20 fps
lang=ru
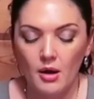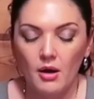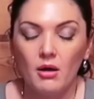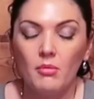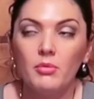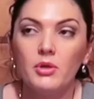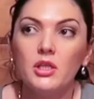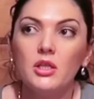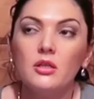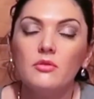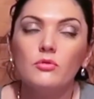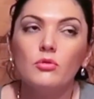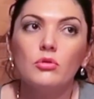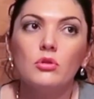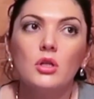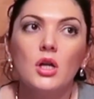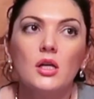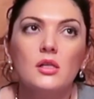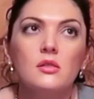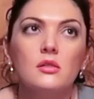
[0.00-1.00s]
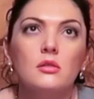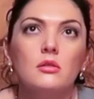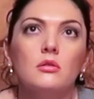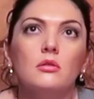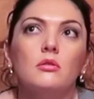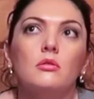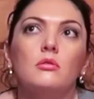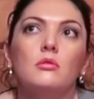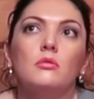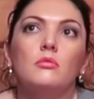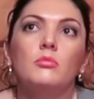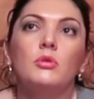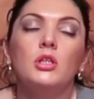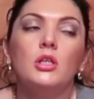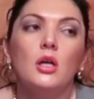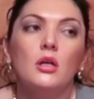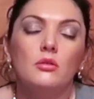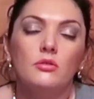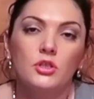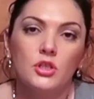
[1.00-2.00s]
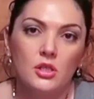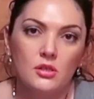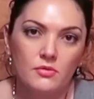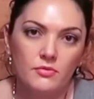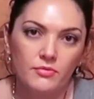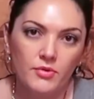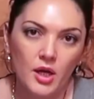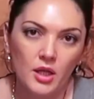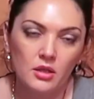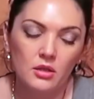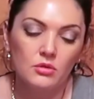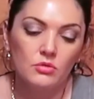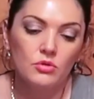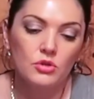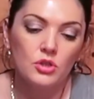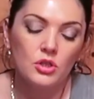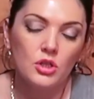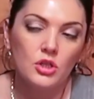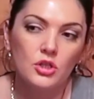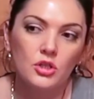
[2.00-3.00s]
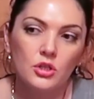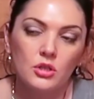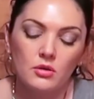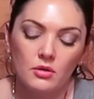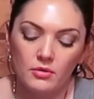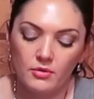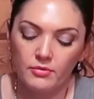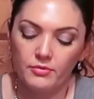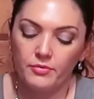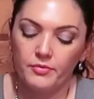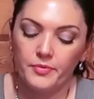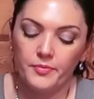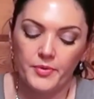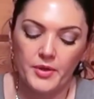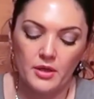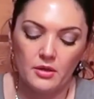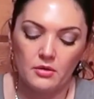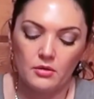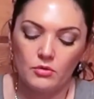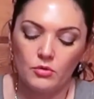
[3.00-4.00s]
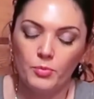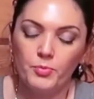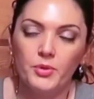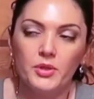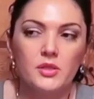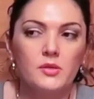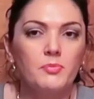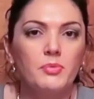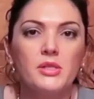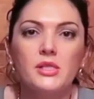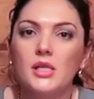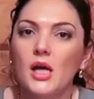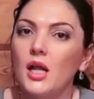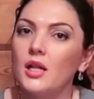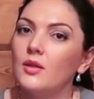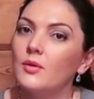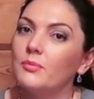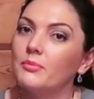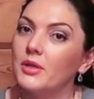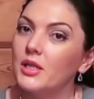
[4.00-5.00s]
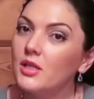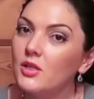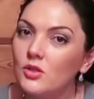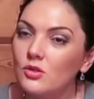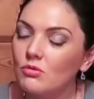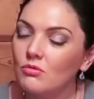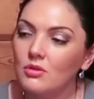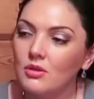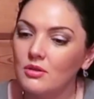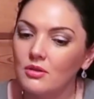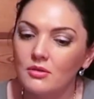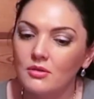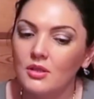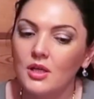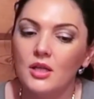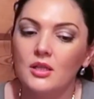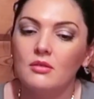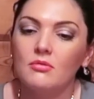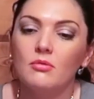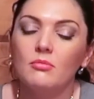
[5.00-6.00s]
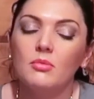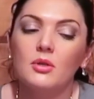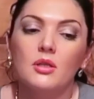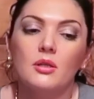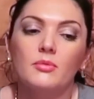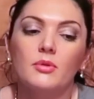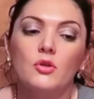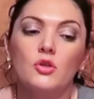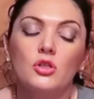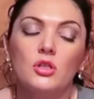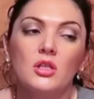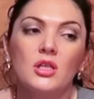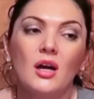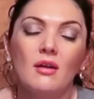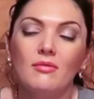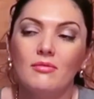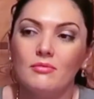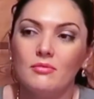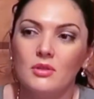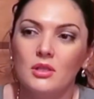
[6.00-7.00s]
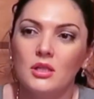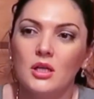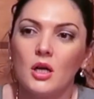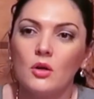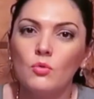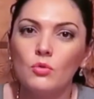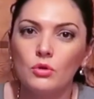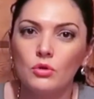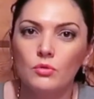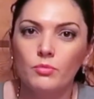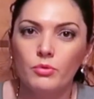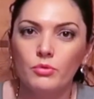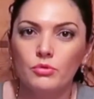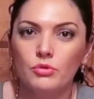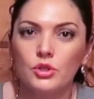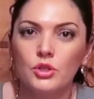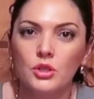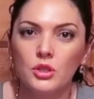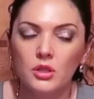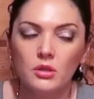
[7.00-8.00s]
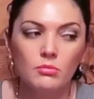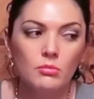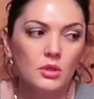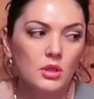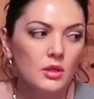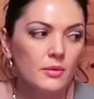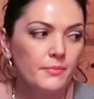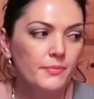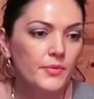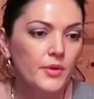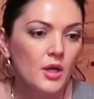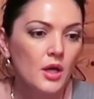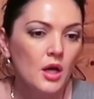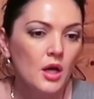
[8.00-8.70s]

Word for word: А, мне в тот раз, а, у меня сейчас в ванной тоже лежит, а, я купила специальную мыльницу для, для этого мыла, потому что я для рук люблю жидкие мыло